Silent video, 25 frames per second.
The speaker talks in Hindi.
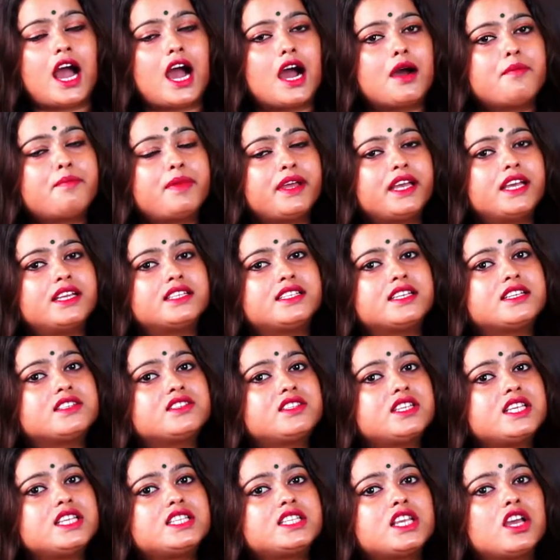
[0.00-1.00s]
आप
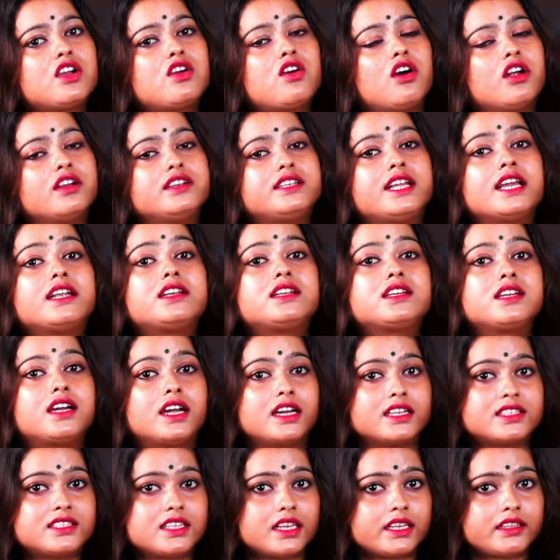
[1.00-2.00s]
एजेंसी से कांटेक्ट
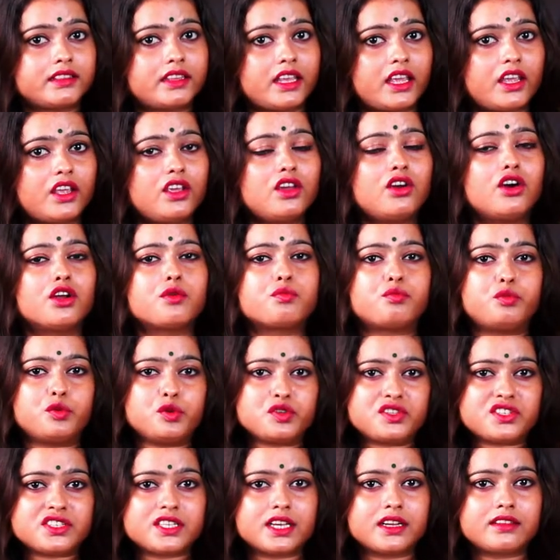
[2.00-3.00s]
कर सकते हैं और
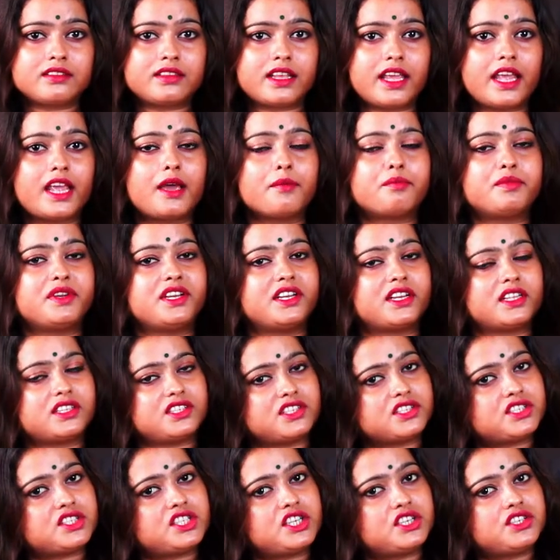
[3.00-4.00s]
पूछ सकते हैं अपने
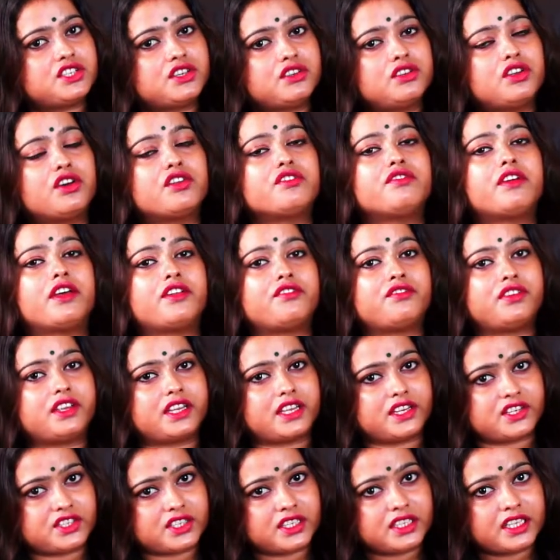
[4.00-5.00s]
रजिस्ट्रेशन और
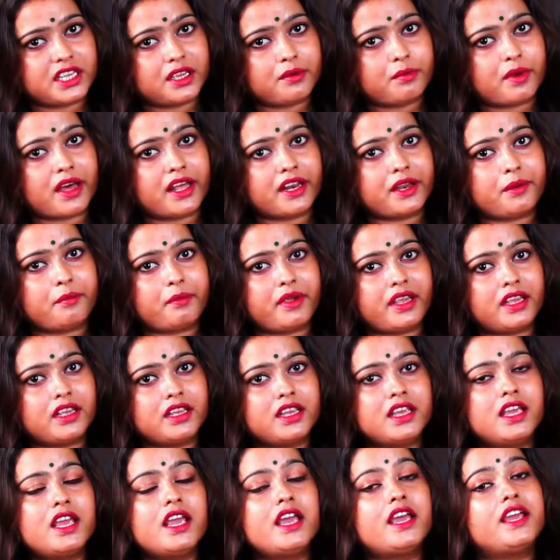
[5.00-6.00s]
वेरिफिकेशन के बारे
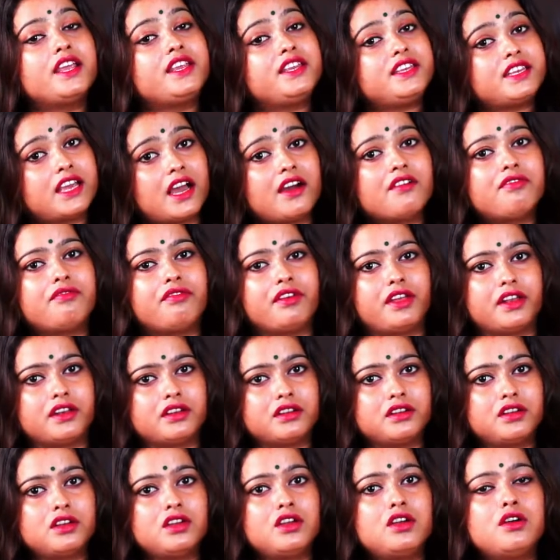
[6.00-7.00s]
में या फिर
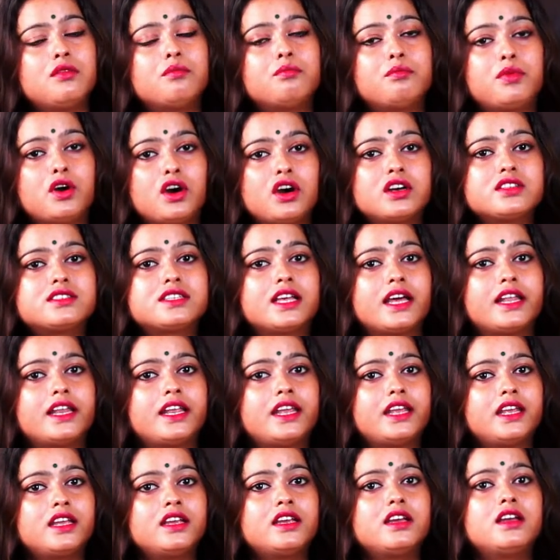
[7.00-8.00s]
बहुत सारे